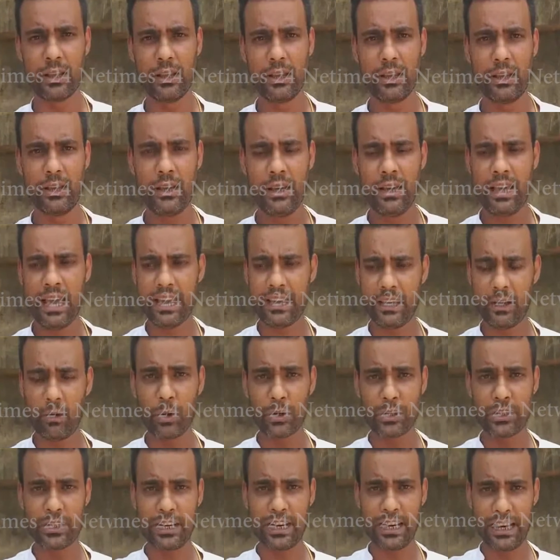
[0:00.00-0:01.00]
একে
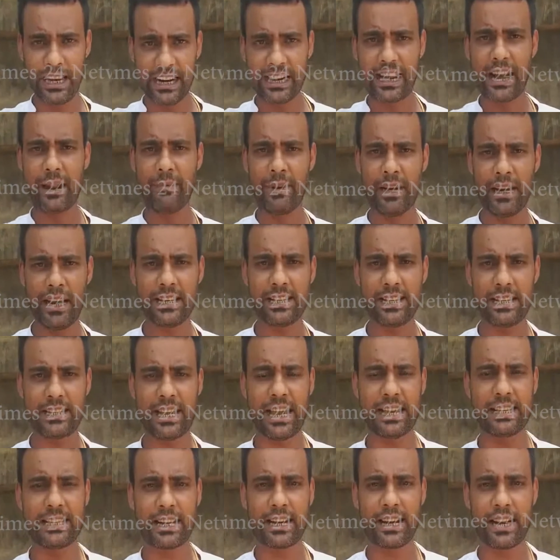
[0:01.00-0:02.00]
অরিজিনালি ড্রাইভিং লাইসেন্স আইসা না
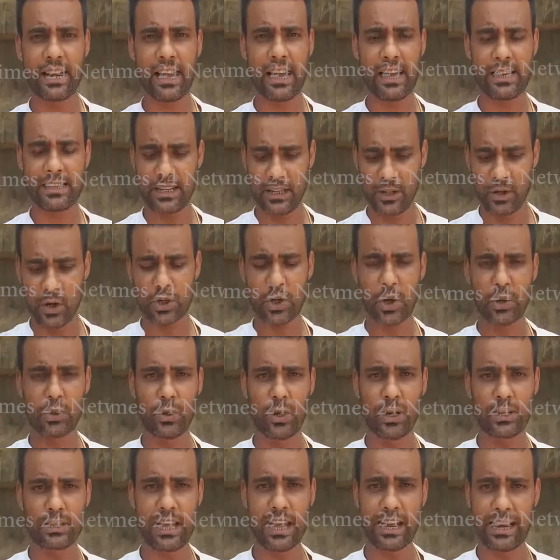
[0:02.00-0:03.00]
না সেটাও সন্দেহ আছে আগে
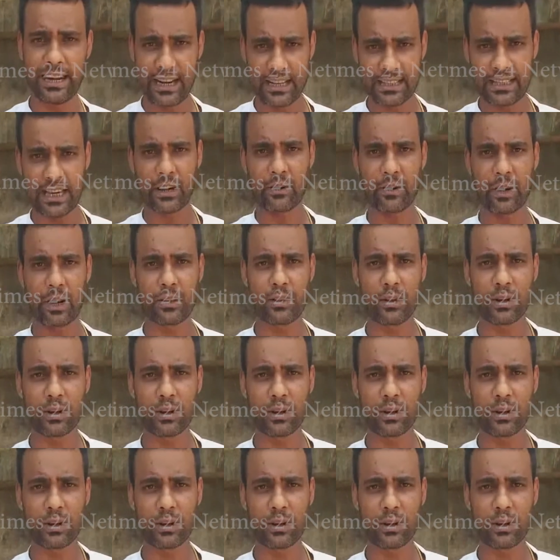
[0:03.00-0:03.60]
এটা চেক করা দরকার